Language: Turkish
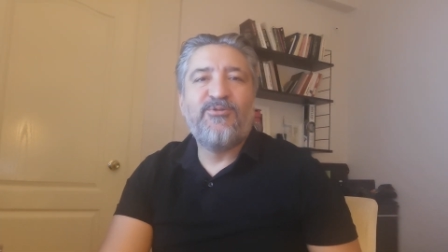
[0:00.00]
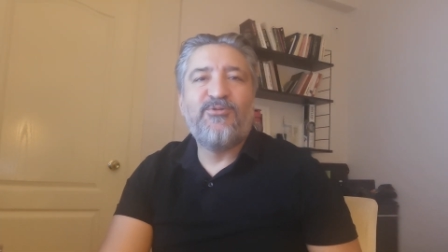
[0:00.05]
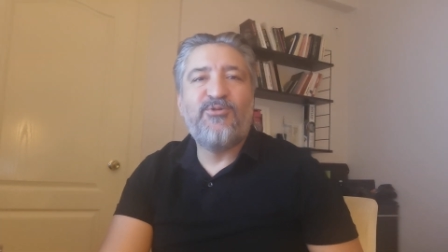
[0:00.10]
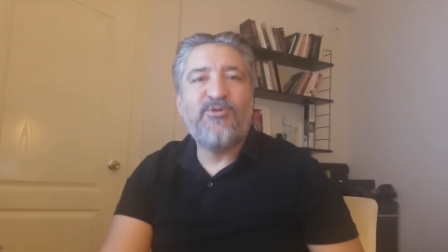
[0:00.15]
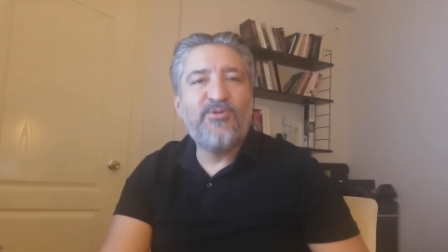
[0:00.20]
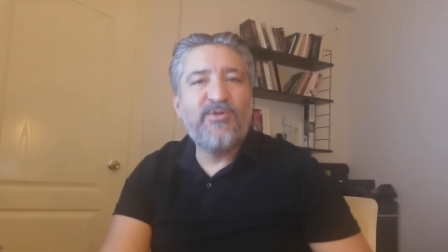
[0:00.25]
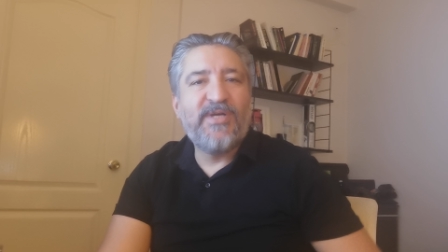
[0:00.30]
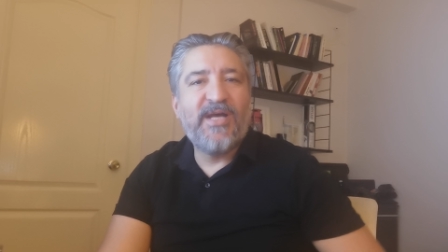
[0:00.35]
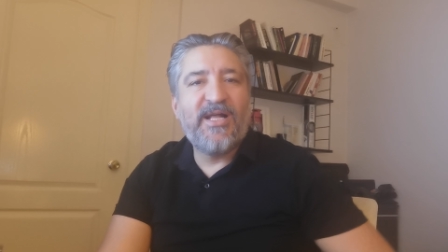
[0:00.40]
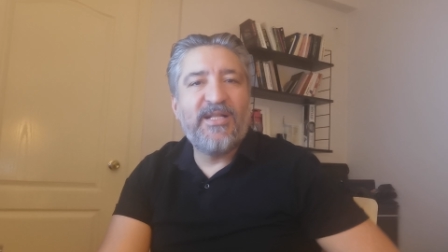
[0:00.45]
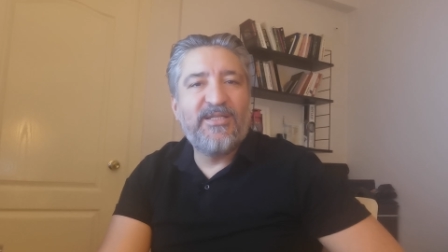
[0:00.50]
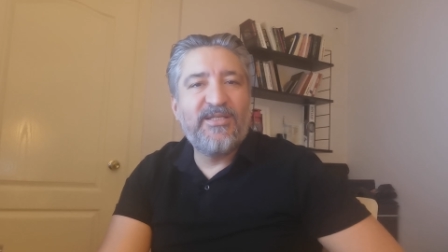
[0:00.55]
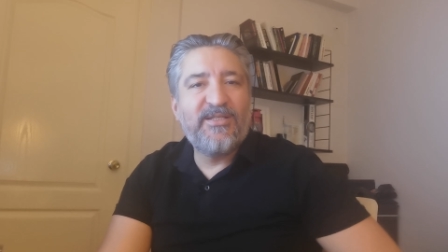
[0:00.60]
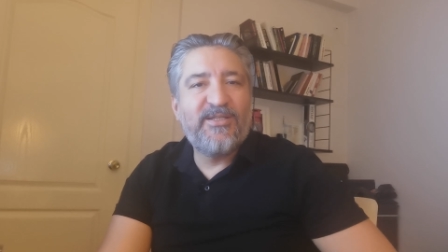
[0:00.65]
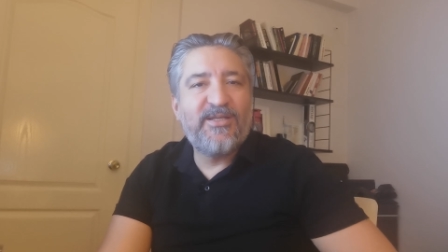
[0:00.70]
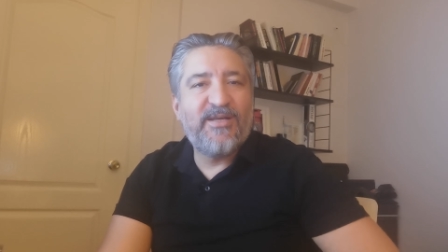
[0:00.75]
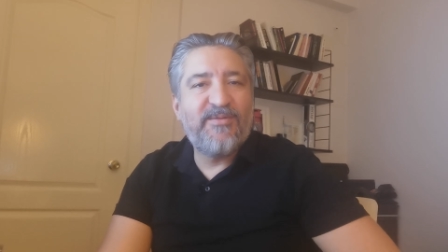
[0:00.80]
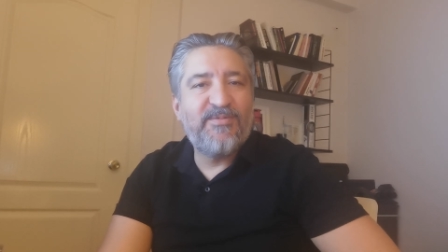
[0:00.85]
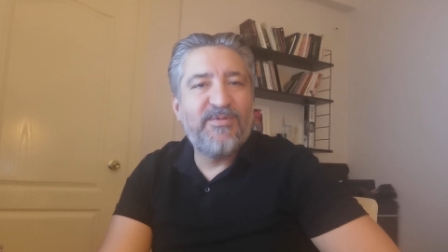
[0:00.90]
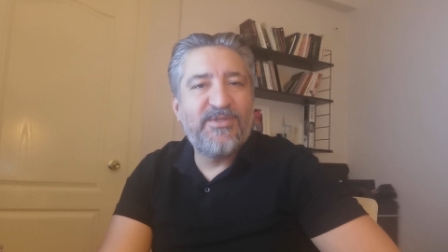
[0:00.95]
dün
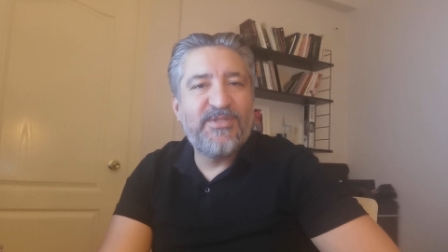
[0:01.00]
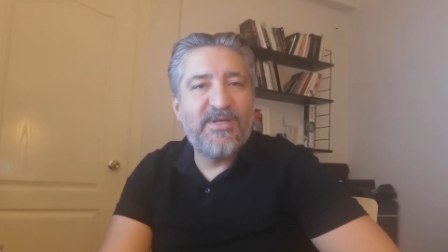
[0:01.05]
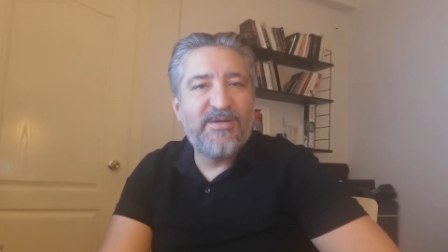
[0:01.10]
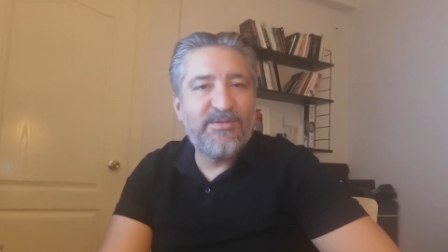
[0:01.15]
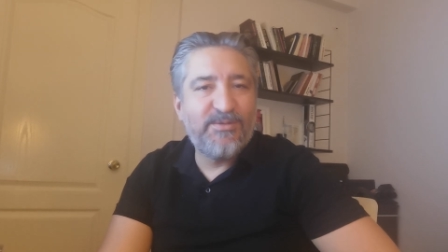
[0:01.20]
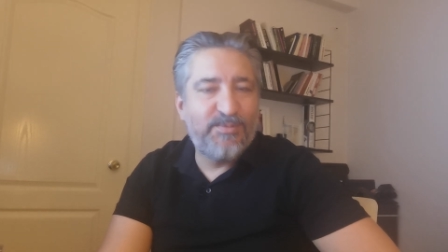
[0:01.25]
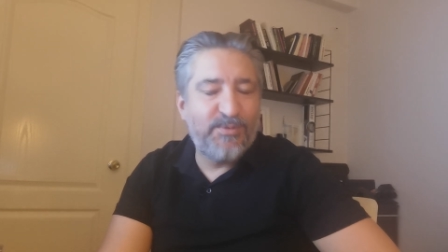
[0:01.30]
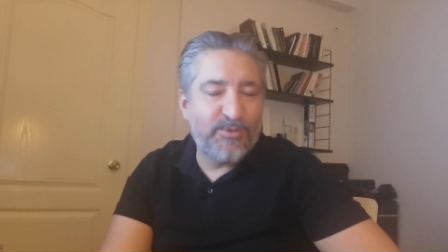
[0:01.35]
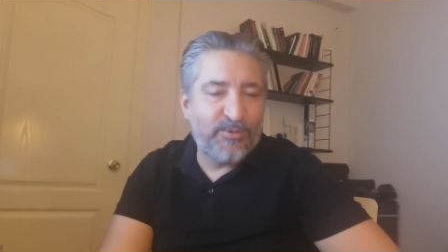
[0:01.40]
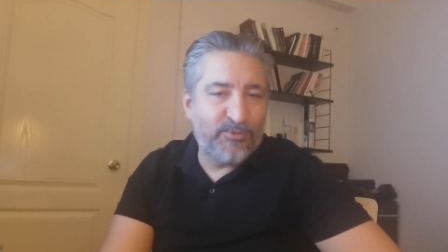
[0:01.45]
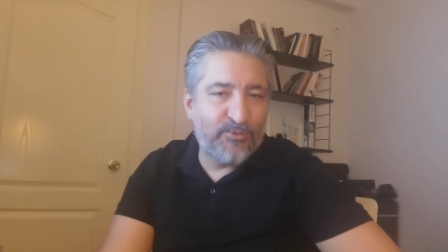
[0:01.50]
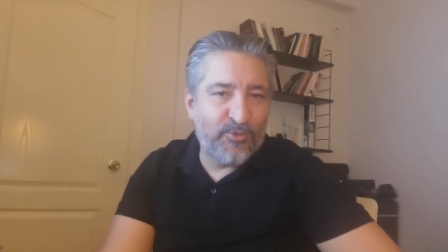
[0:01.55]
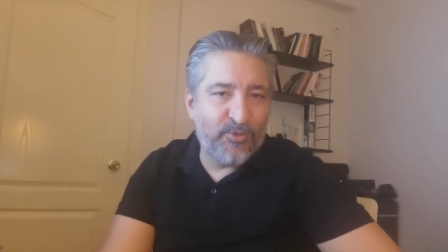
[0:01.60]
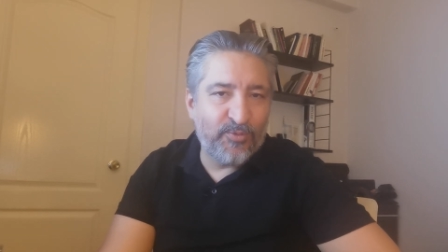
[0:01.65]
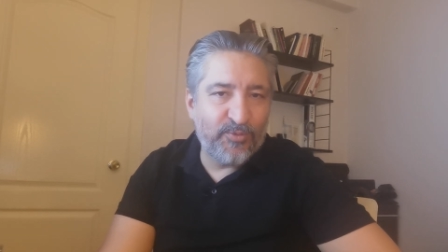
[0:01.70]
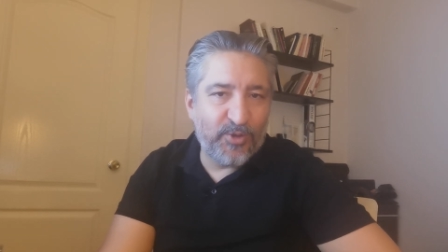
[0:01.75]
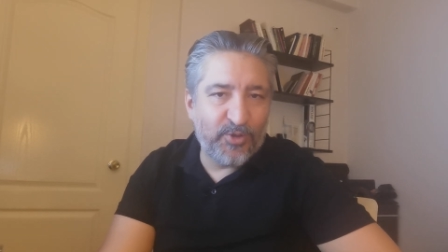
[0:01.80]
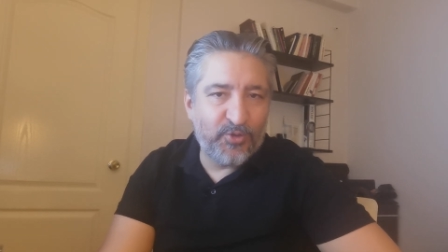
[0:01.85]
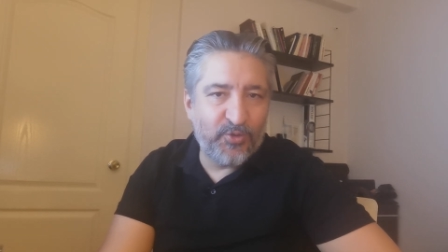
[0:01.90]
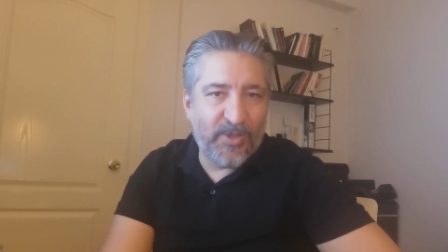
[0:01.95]
geldi diyebileceğiniz bir
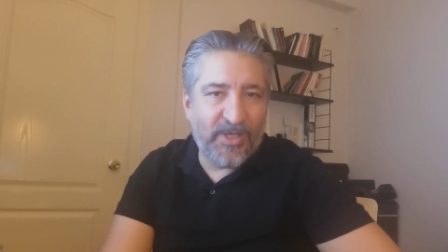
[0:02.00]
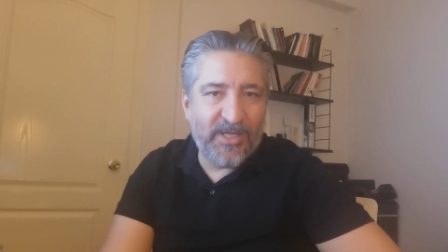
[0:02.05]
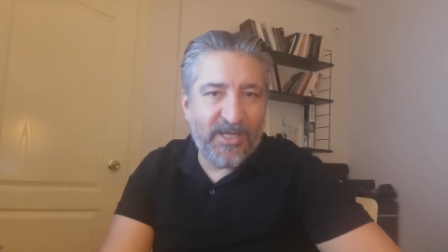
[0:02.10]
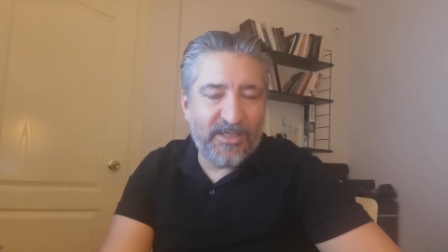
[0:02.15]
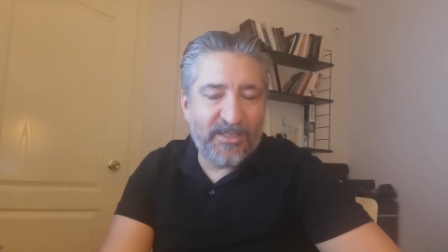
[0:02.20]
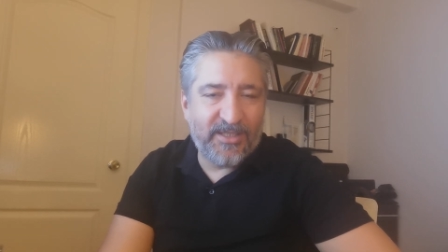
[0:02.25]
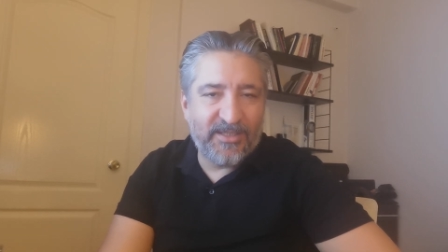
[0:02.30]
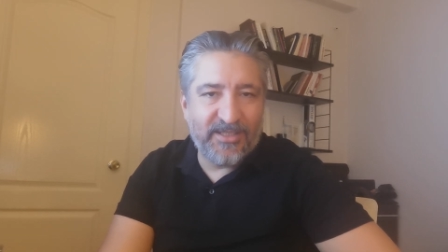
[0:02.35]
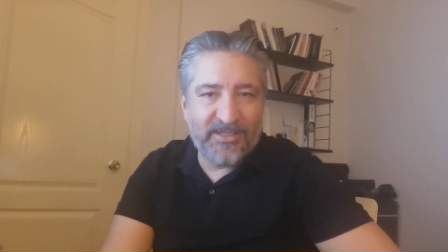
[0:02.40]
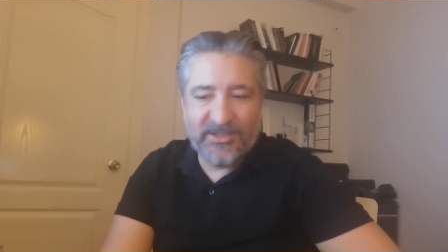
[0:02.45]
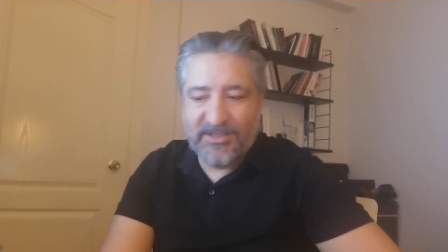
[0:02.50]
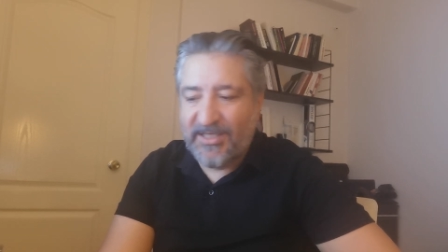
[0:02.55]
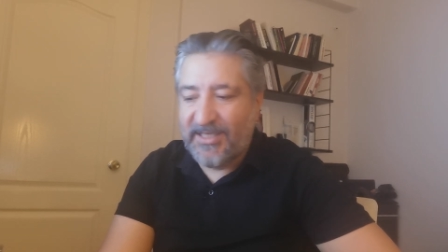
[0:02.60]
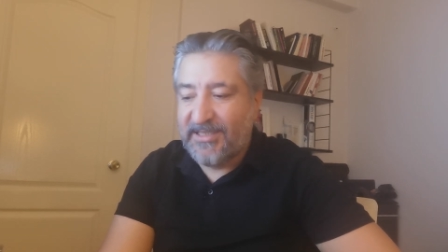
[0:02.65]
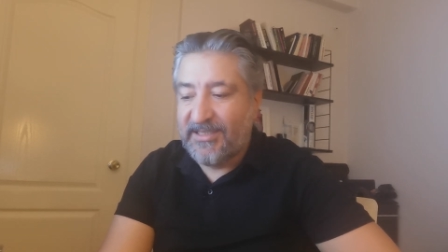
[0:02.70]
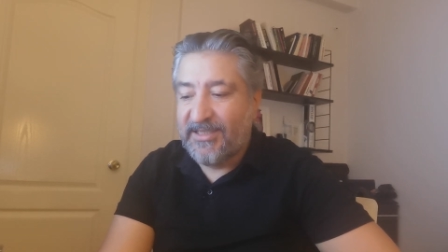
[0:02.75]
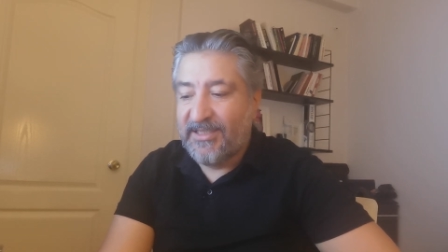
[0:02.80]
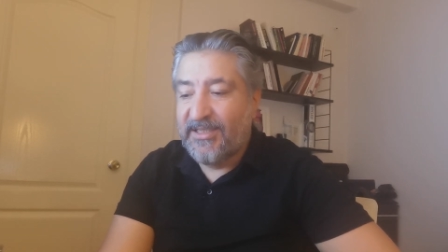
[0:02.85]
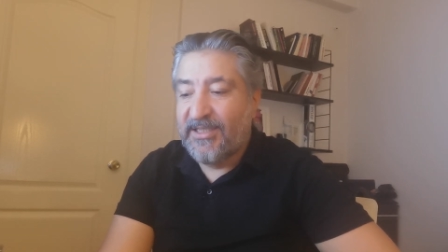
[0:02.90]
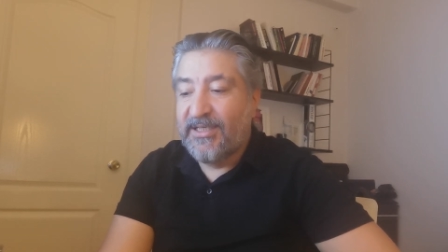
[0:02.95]
durumda şu an arkadaşlar.